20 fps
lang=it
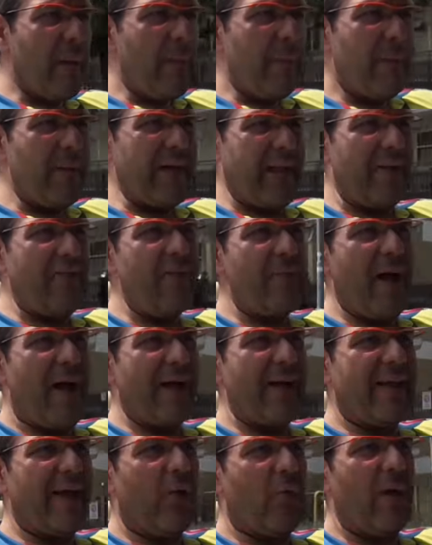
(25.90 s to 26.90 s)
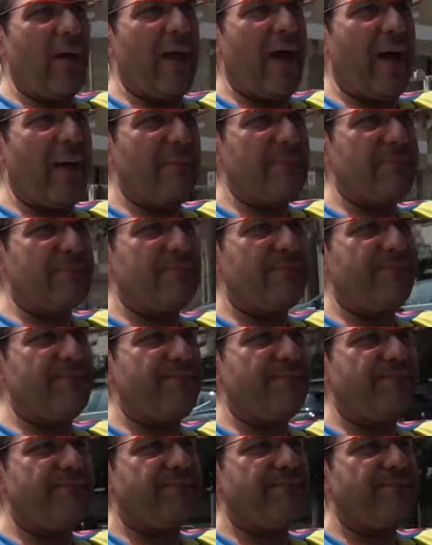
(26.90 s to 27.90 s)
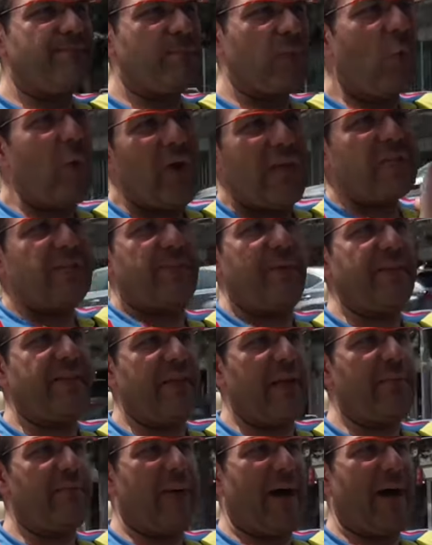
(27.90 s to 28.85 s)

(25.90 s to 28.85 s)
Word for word: Perché vi manca quella mm, quella spinta in